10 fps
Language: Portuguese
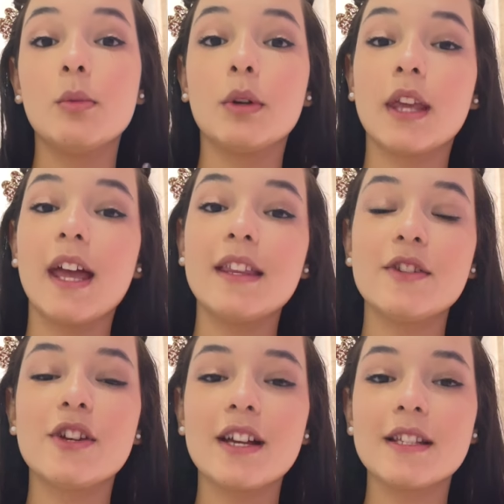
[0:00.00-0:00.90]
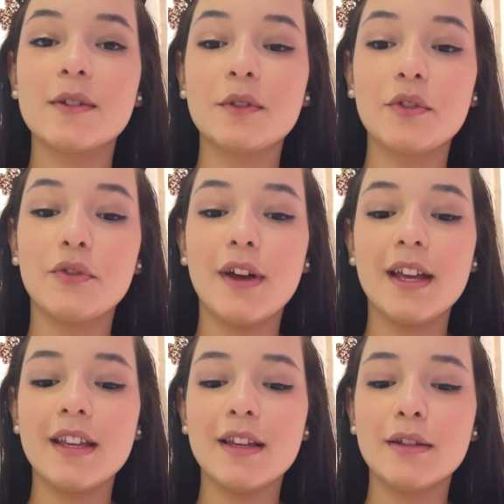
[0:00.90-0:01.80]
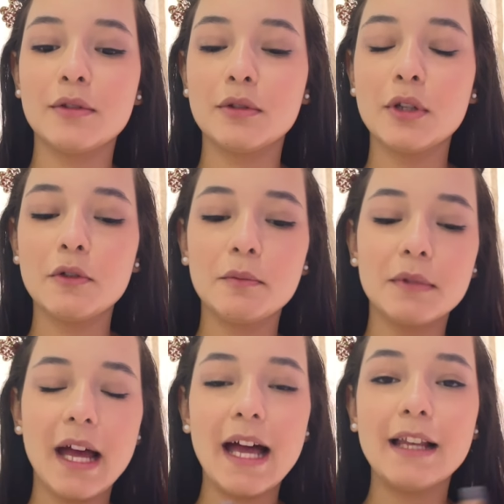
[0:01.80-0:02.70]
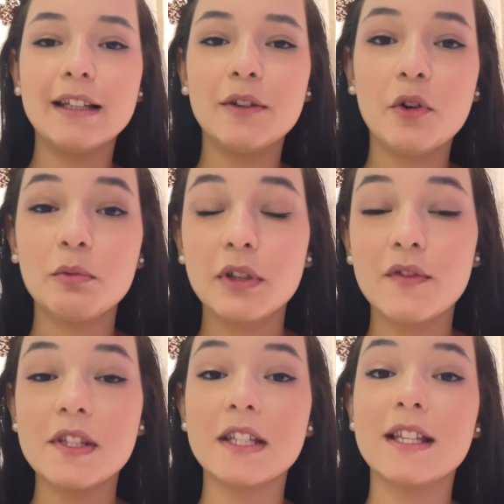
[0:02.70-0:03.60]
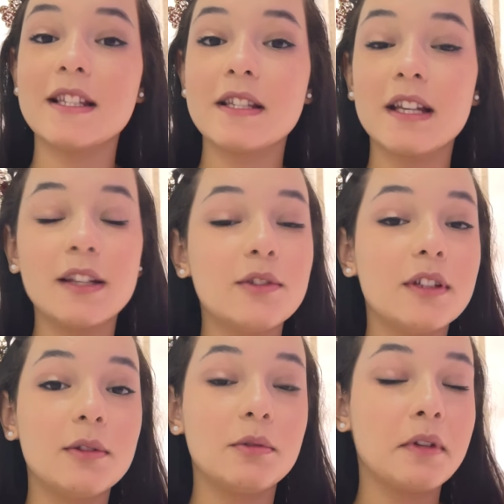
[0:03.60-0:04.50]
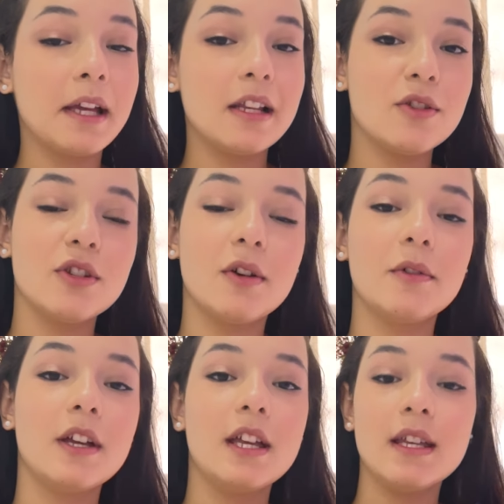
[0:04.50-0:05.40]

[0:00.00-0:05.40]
Porque é a dedicação que vai denominar ali como que você está se saindo dentro da religião.